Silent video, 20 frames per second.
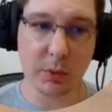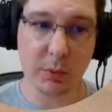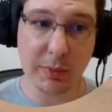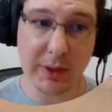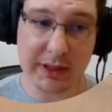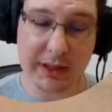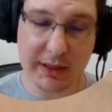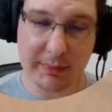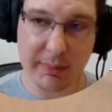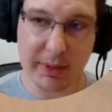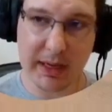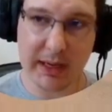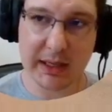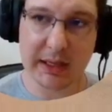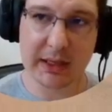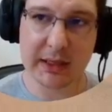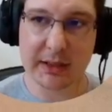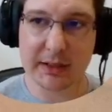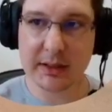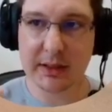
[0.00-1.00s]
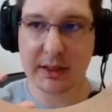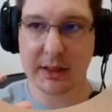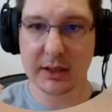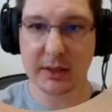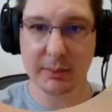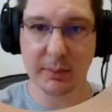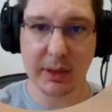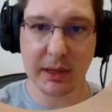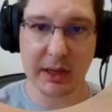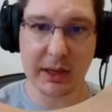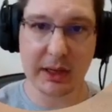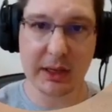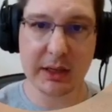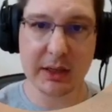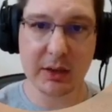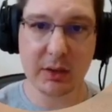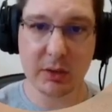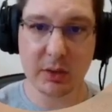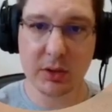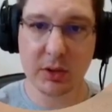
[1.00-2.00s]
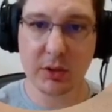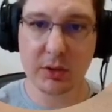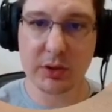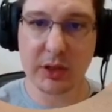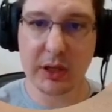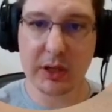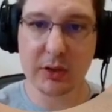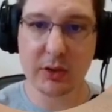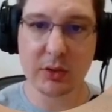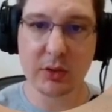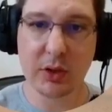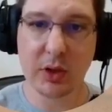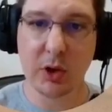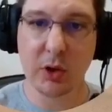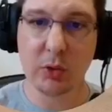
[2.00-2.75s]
uma tabela n para n, onde eu tenho